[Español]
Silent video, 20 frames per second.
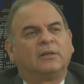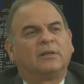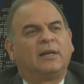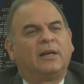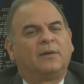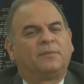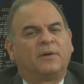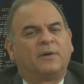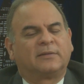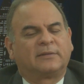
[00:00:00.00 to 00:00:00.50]
de
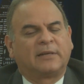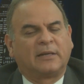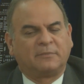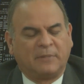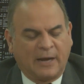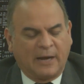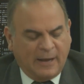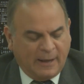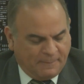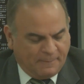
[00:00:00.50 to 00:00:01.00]
la Fuerza
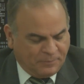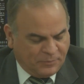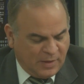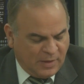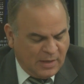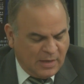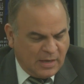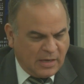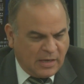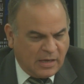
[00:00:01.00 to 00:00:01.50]
Armada
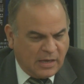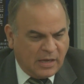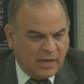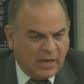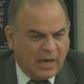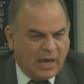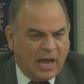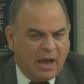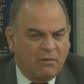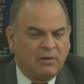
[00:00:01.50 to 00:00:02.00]

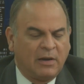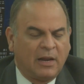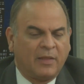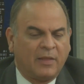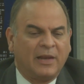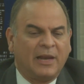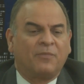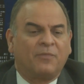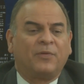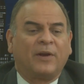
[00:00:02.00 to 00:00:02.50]
y habla
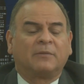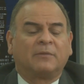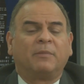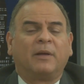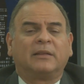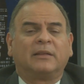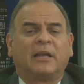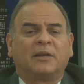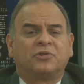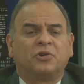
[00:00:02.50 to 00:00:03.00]
de la
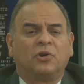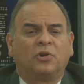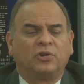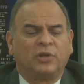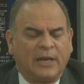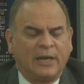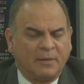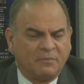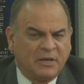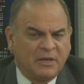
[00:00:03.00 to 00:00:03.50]
fragmentación
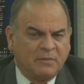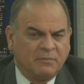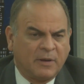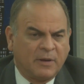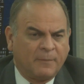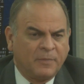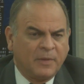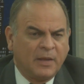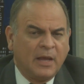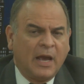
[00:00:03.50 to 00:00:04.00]
de la
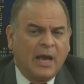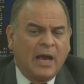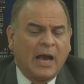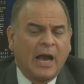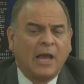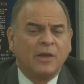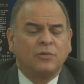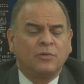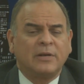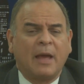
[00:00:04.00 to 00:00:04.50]
misma.
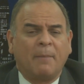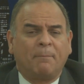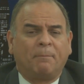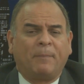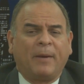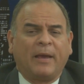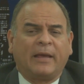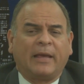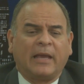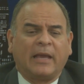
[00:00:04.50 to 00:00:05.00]
Hay
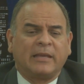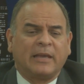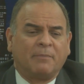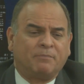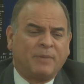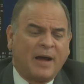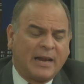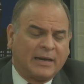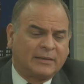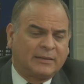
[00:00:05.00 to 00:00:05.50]
una
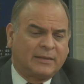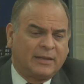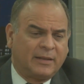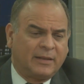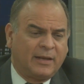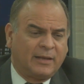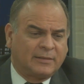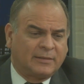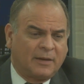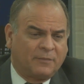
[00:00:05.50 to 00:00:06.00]
pequeña parte
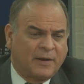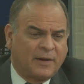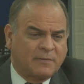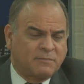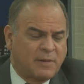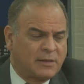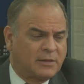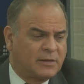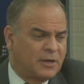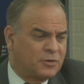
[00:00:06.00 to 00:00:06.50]
de esa
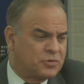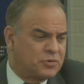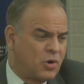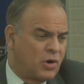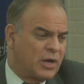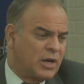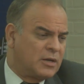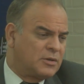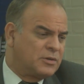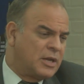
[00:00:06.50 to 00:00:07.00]

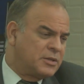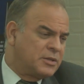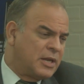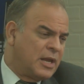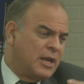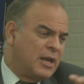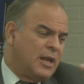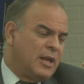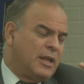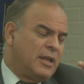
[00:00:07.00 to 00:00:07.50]
fragmentación,
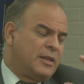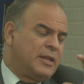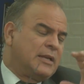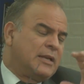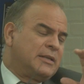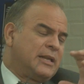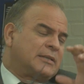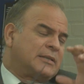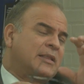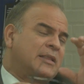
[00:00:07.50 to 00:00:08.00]

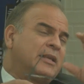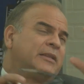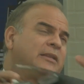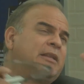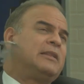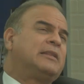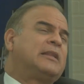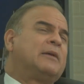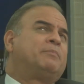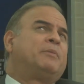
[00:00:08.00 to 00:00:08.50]
de, esas
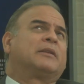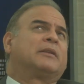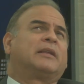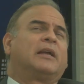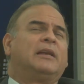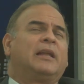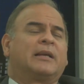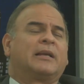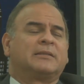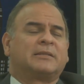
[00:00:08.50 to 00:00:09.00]
distintas
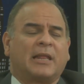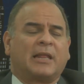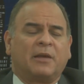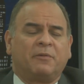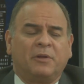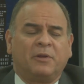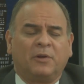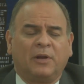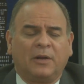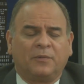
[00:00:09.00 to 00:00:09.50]
partes en las que se ha
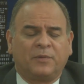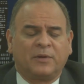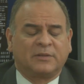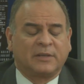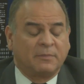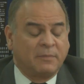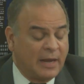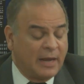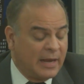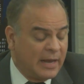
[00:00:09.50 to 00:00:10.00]
dividido la
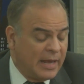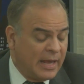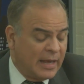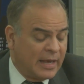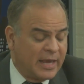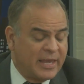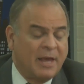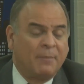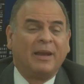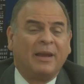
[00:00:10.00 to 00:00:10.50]
Fuerza Armada,
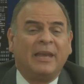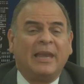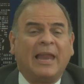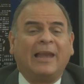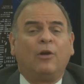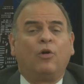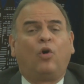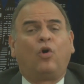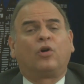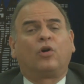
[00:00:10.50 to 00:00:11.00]
que llaman
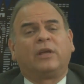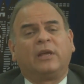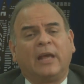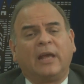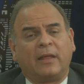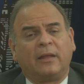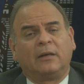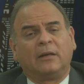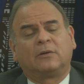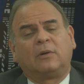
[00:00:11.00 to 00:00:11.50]
la
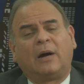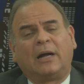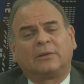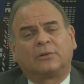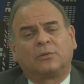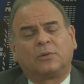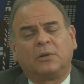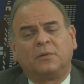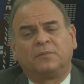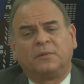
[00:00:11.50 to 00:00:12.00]
logia del
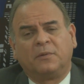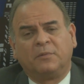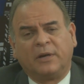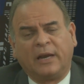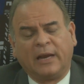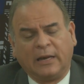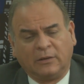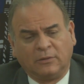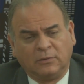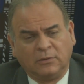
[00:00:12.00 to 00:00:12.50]
4 de
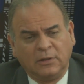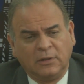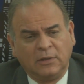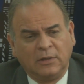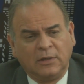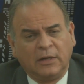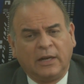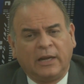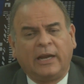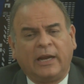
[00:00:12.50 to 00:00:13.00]
febrero.
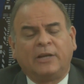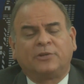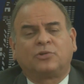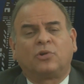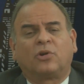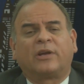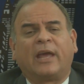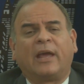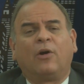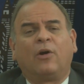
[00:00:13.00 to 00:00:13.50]

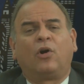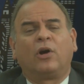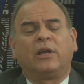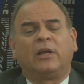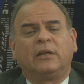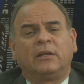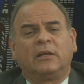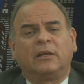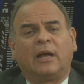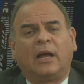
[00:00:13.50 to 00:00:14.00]
Esos que
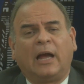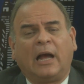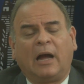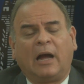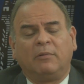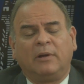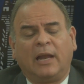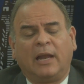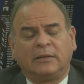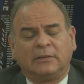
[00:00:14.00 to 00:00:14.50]
hoy
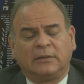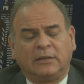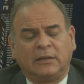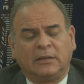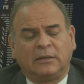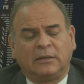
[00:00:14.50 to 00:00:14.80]
hablan